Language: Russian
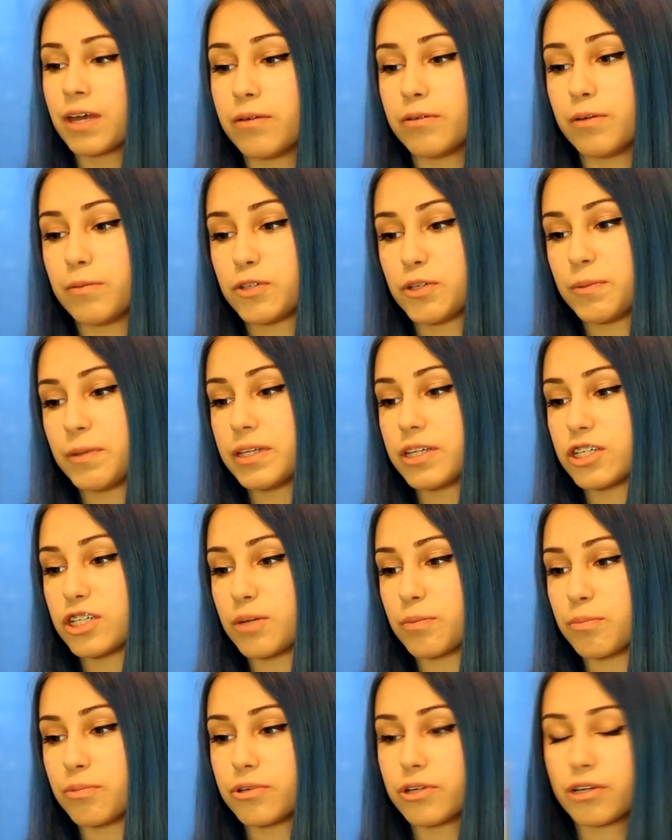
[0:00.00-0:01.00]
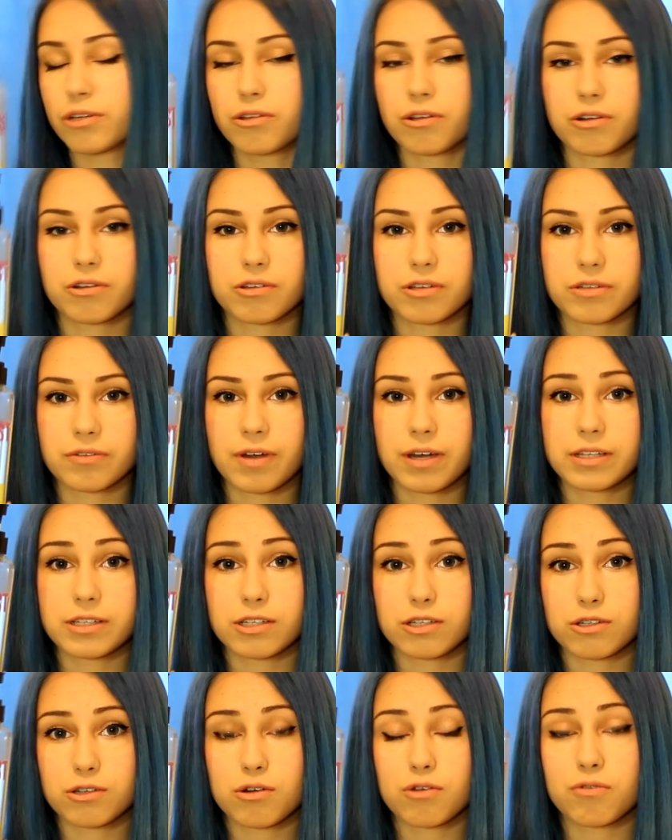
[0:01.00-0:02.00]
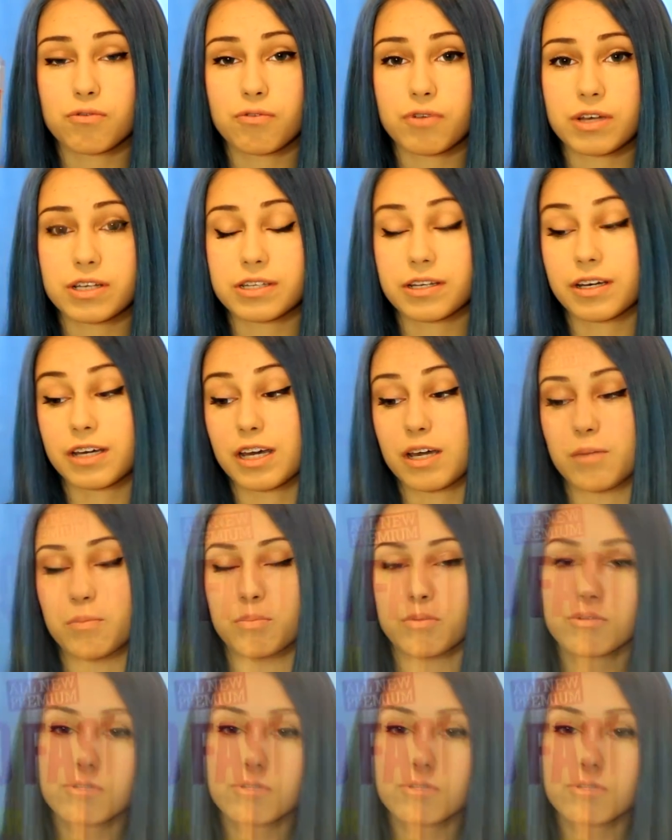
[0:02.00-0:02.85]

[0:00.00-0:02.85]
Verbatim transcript: В общем, это шампунь, который называется So Fast Hair